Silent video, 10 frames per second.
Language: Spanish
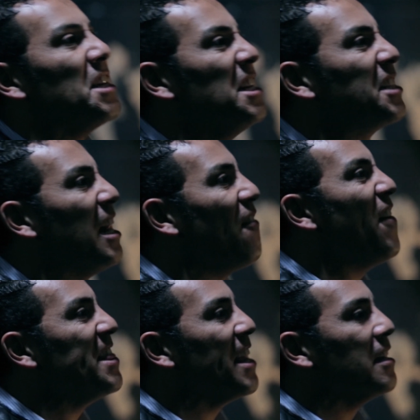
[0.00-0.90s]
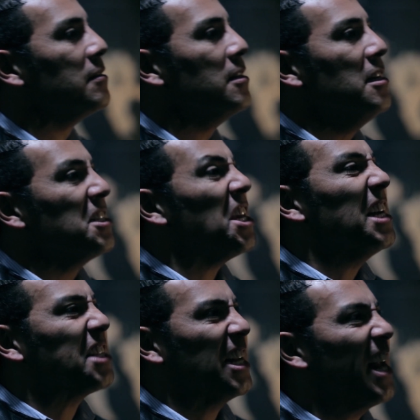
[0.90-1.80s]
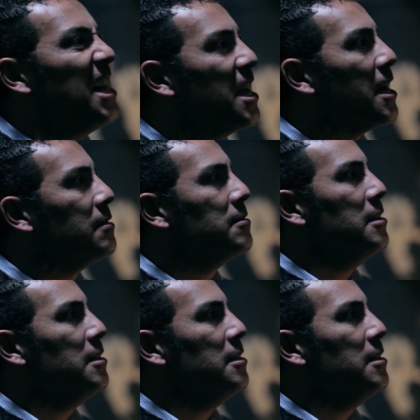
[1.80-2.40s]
¿Quiénes te la venden? ¿Quién es el grande?